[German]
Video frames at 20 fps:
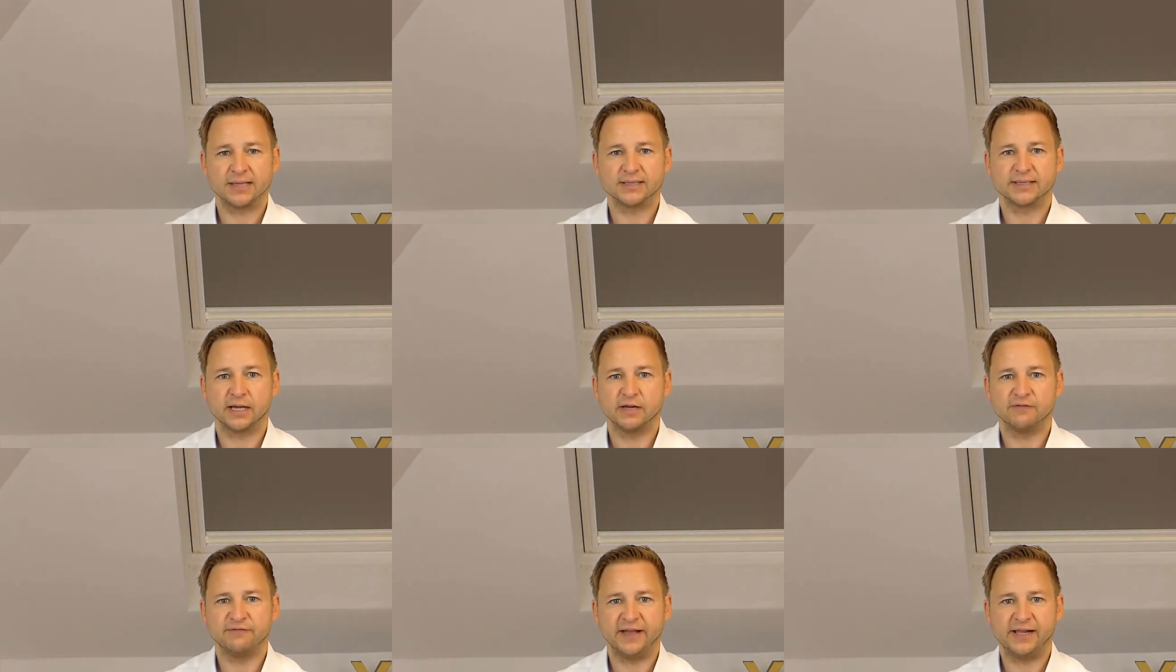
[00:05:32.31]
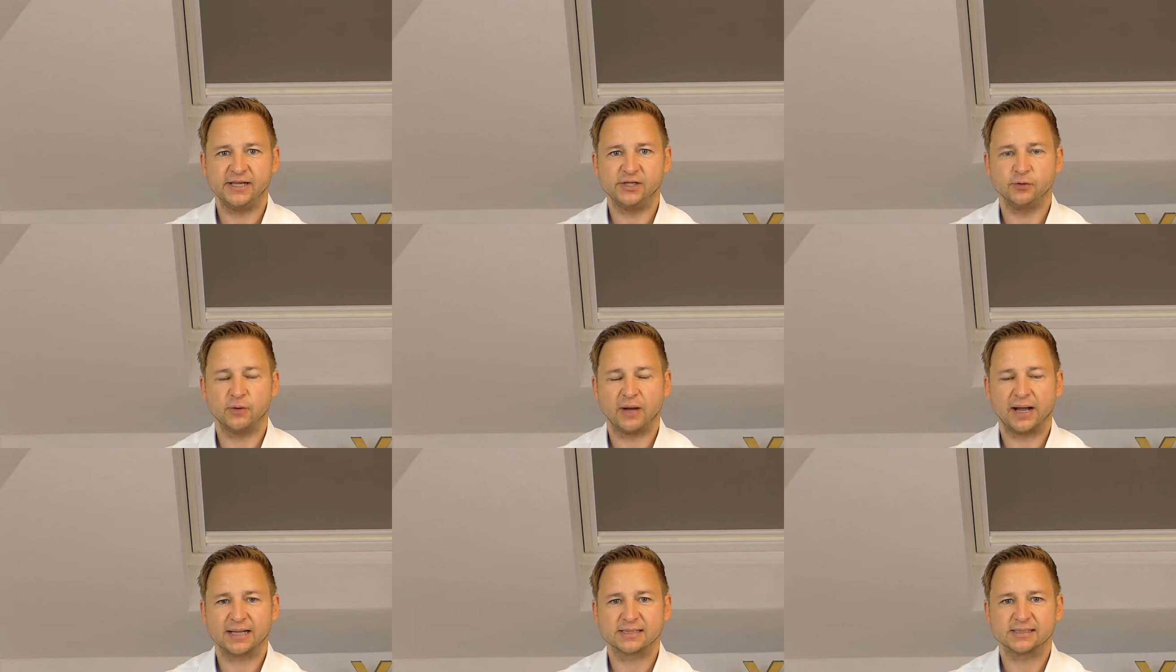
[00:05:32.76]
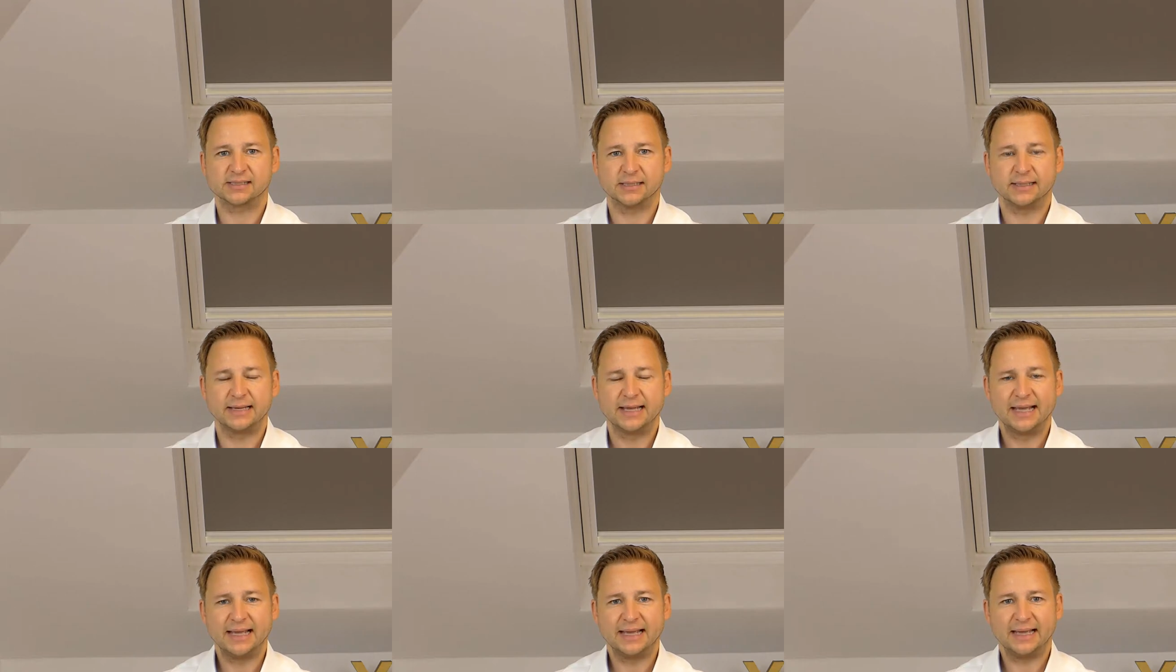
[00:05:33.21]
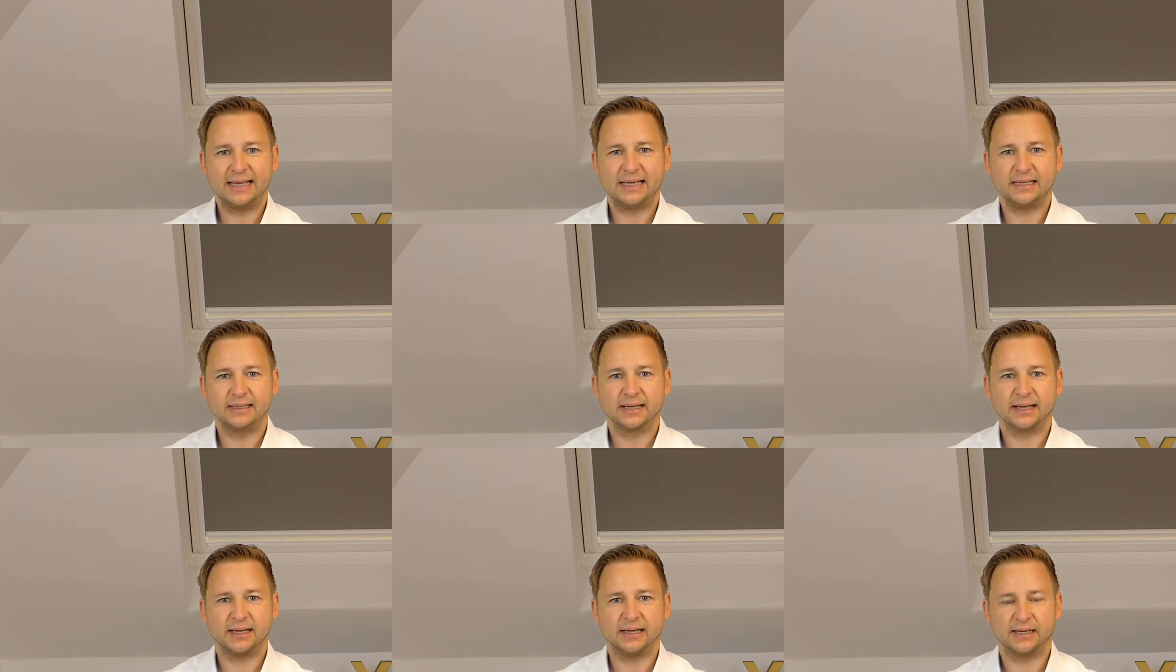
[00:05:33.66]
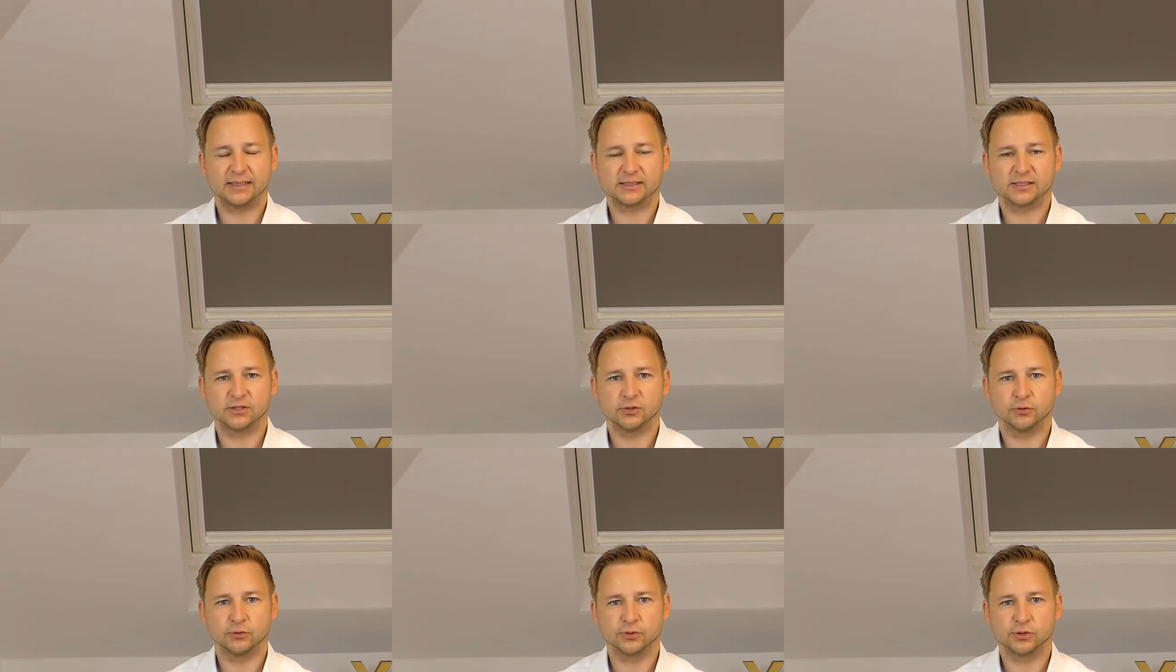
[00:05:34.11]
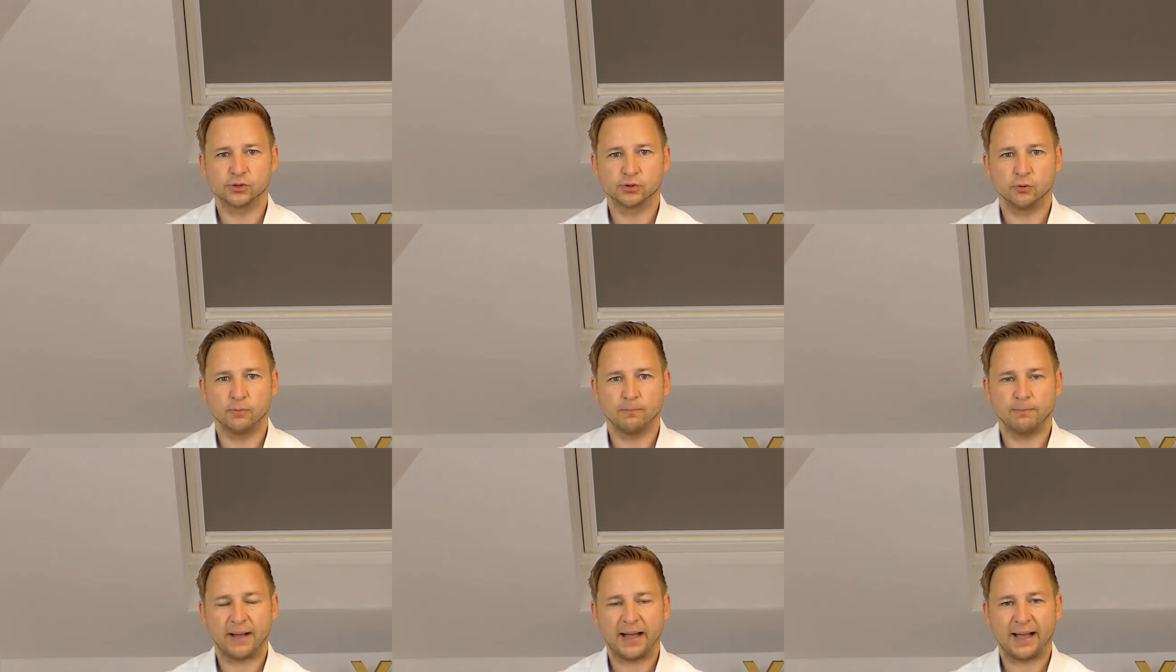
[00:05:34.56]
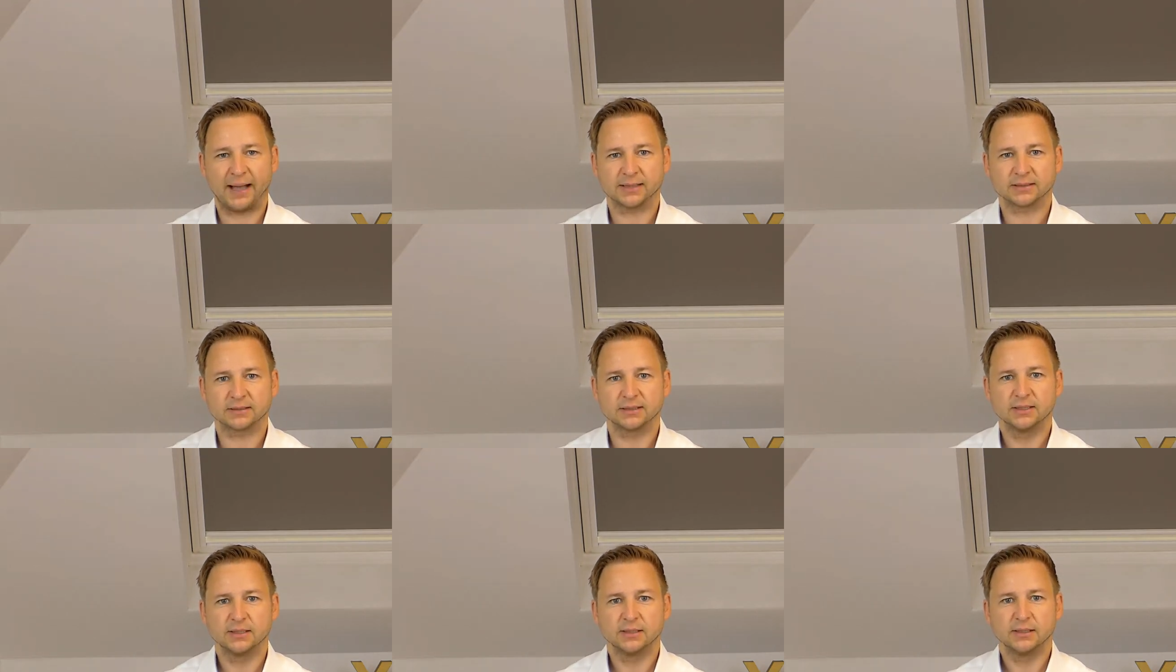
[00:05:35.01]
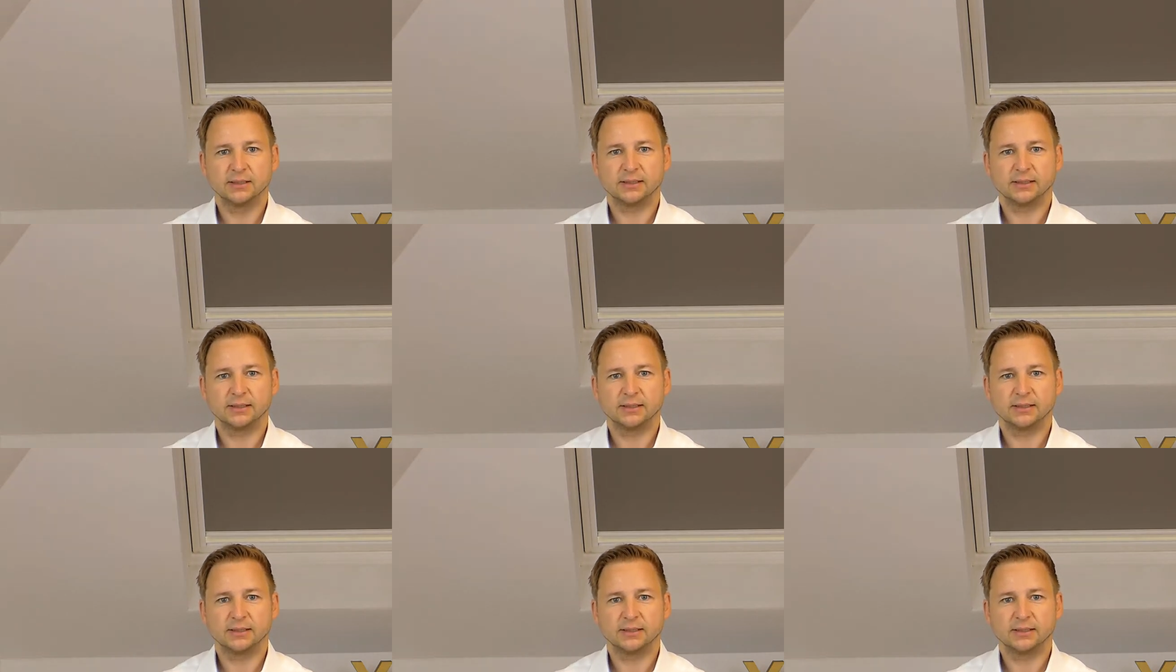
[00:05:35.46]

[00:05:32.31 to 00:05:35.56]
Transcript: Anteil Value-Aktien in Relation zum Markt,